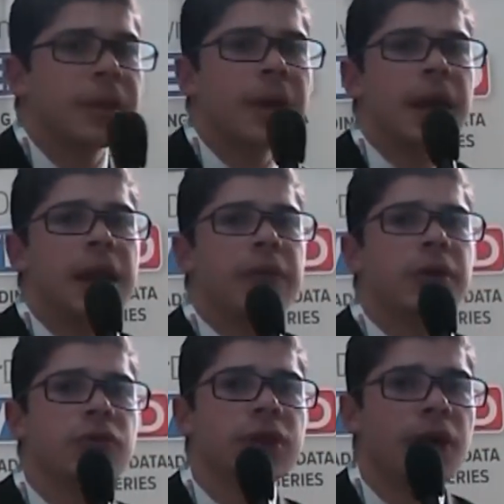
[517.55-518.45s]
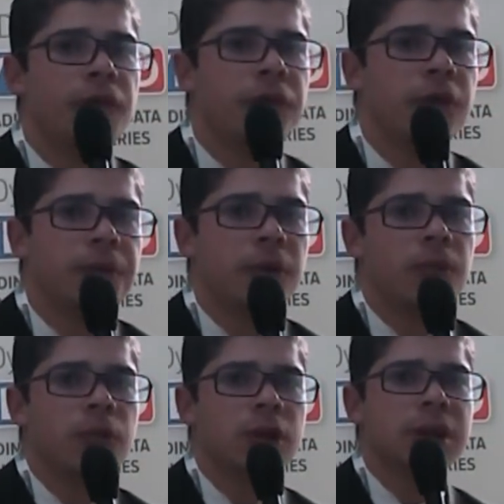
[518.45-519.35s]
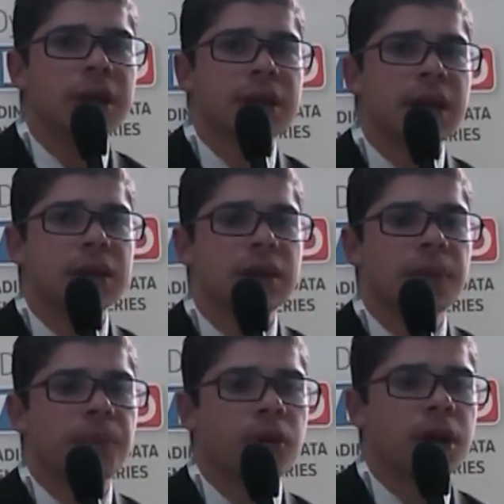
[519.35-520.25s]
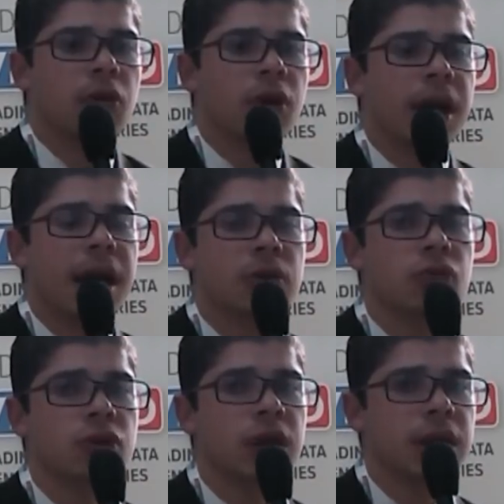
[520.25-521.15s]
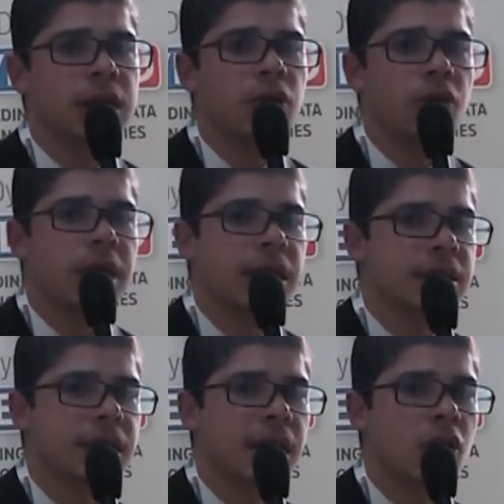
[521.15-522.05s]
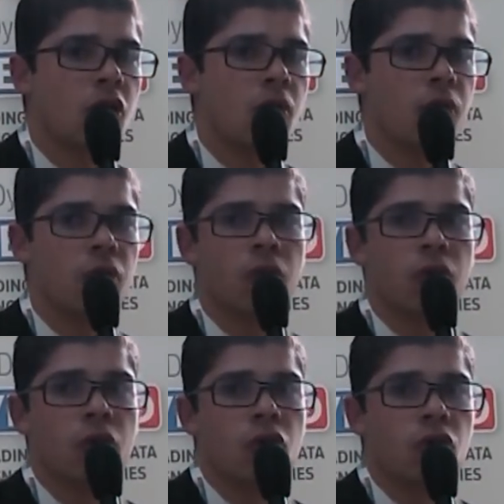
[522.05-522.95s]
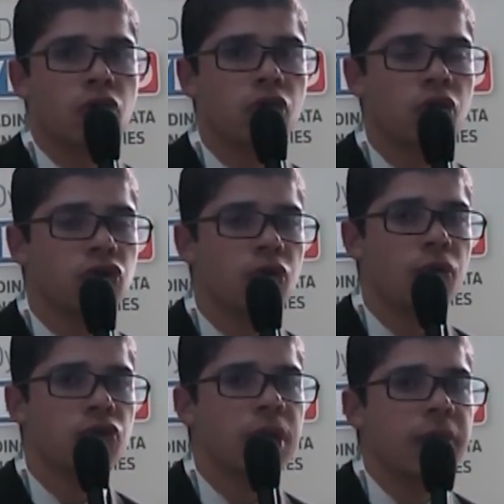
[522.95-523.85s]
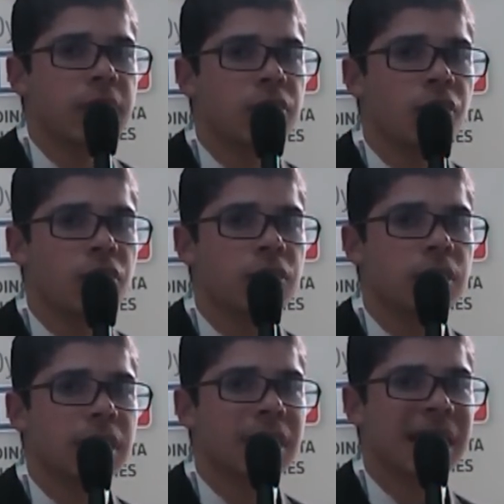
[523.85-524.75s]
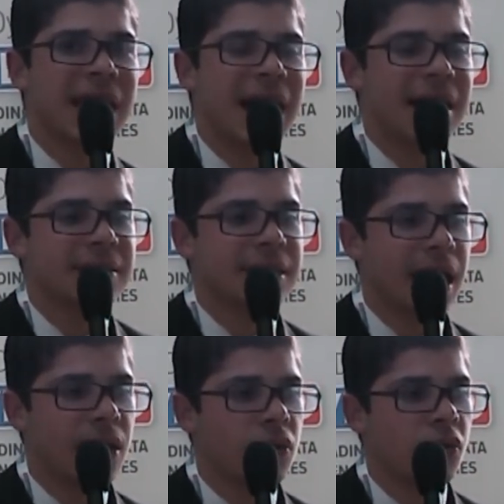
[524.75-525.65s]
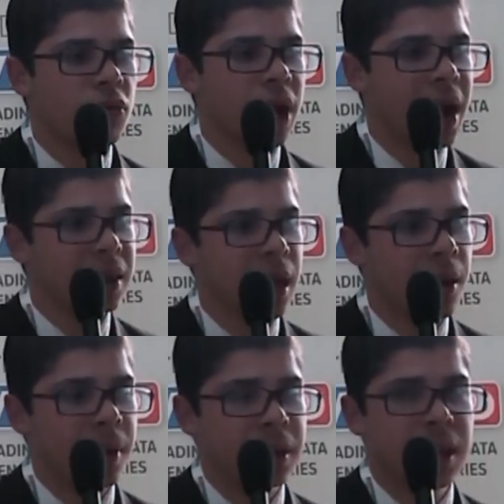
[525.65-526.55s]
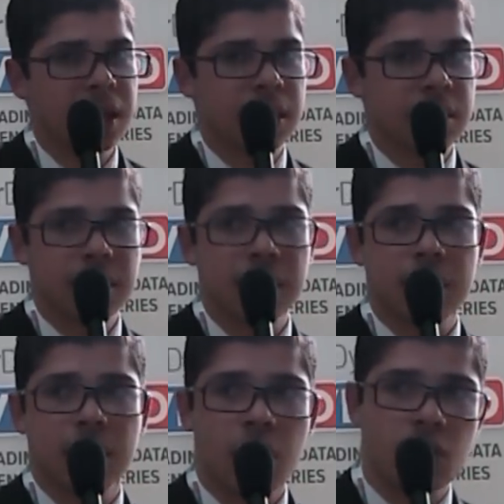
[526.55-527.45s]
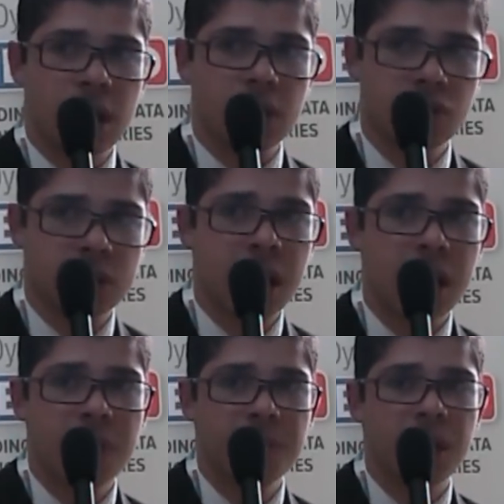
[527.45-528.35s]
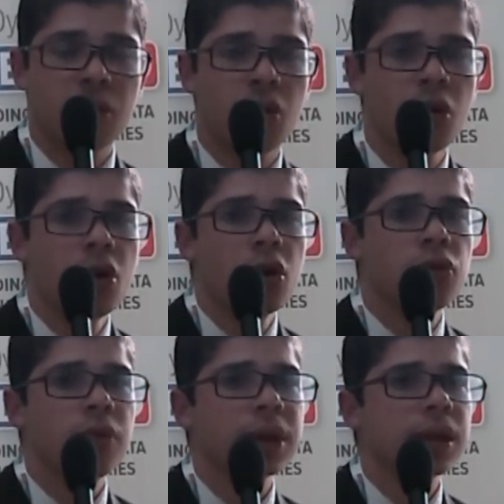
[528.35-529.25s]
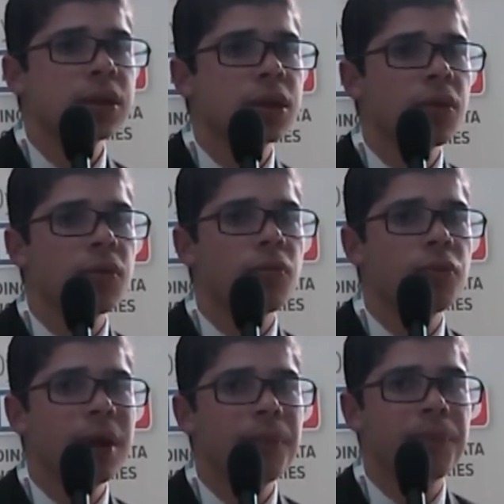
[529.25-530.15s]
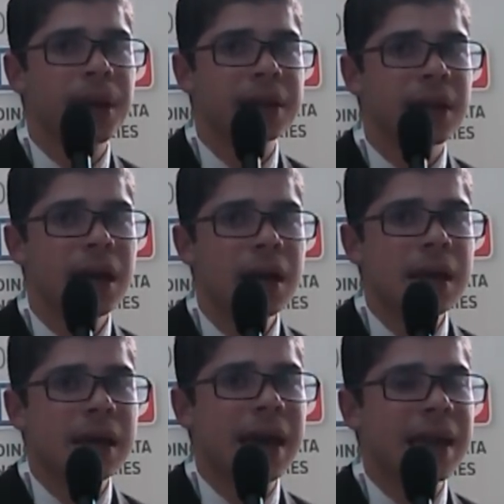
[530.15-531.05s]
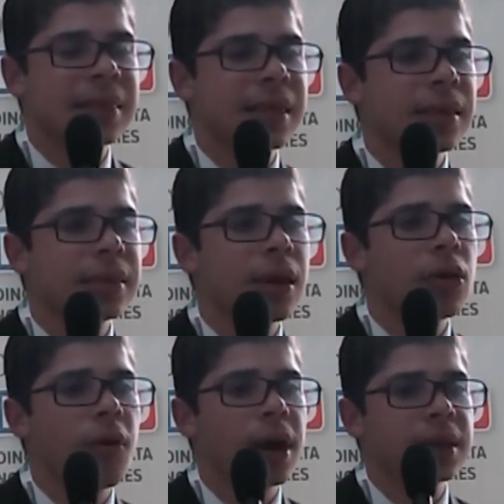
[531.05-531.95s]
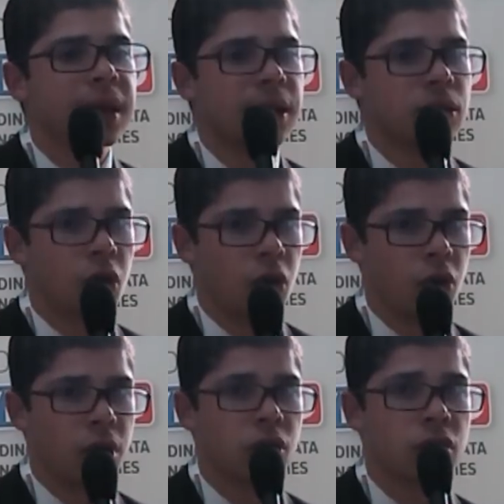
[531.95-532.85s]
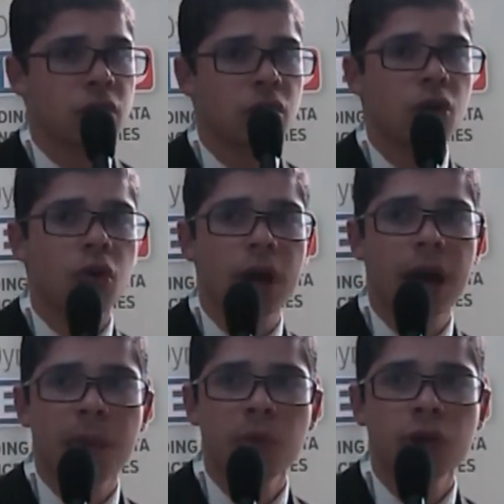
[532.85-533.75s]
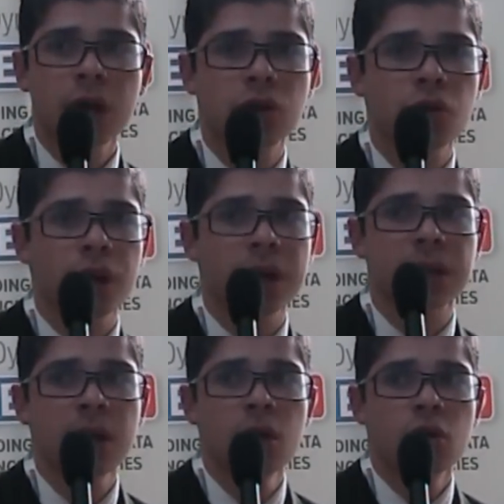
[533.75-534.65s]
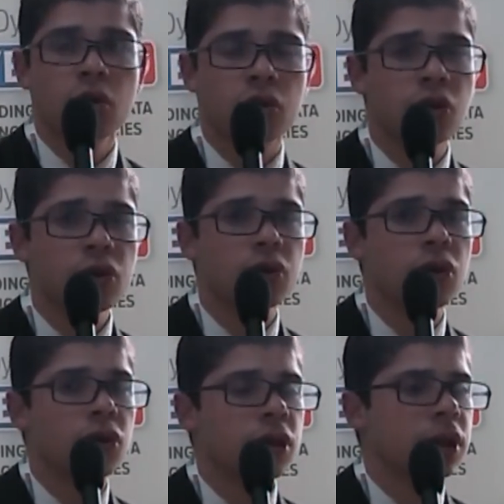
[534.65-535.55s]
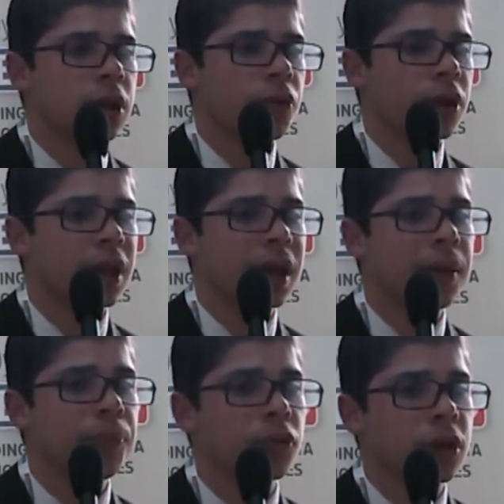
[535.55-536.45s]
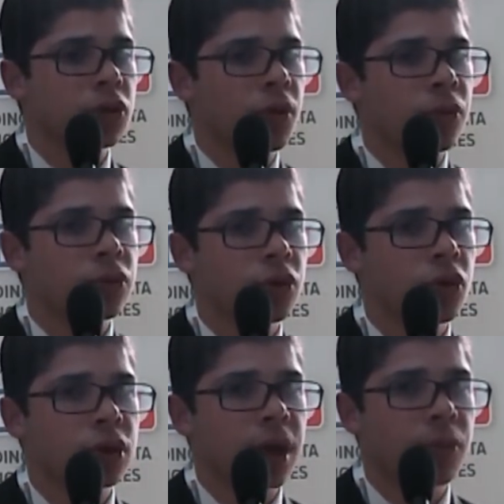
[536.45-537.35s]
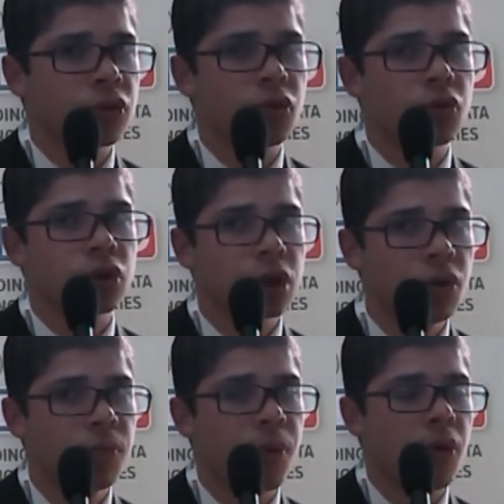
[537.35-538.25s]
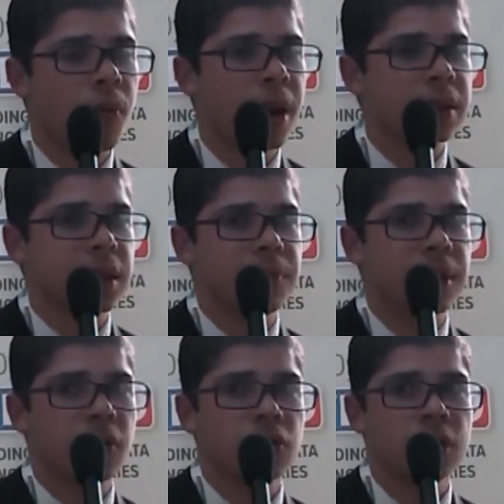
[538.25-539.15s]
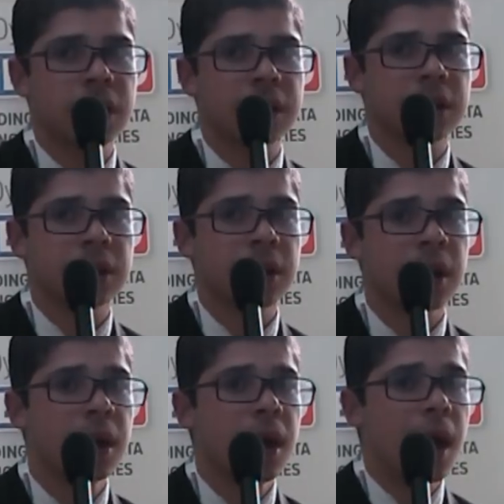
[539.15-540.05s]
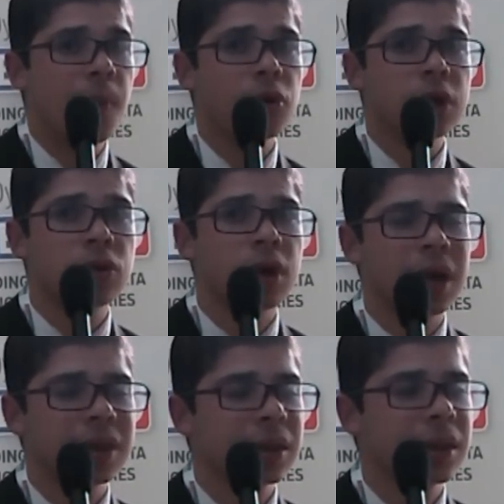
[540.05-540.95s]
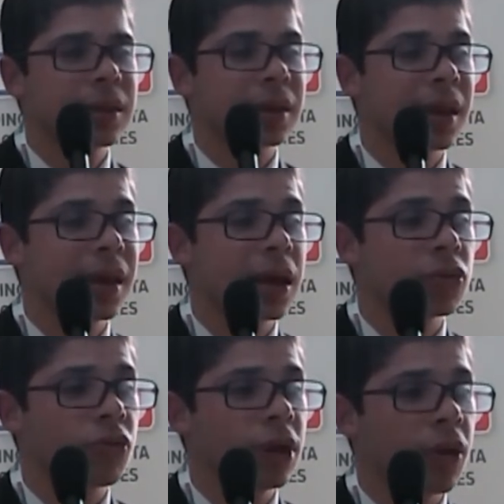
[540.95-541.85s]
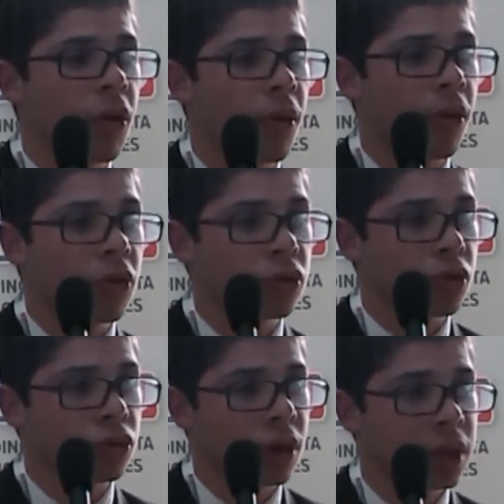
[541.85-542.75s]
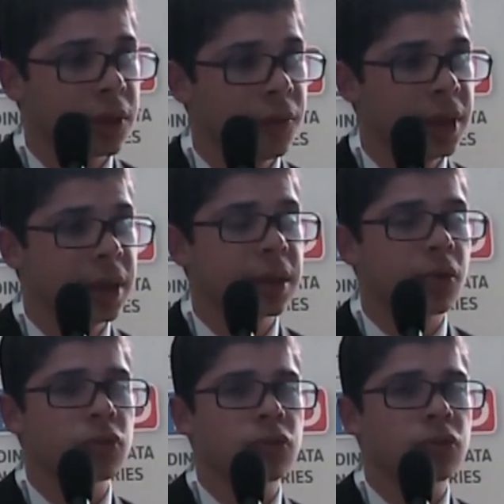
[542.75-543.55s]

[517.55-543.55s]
En la región se da un fenómeno muy interesante porque lo que ha sucedido es que como no somos una región que ha estado con una alta demanda de data centers, aunque eso está cambiando, no existe una empresa que intente globalizar todo. Entonces, lo que hemos hecho es nosotros, los distribuidores de equipos, que somos los que hemos conocido un poco más el negocio del data center, hemos hecho alianzas estratégicas con constructoras civiles y con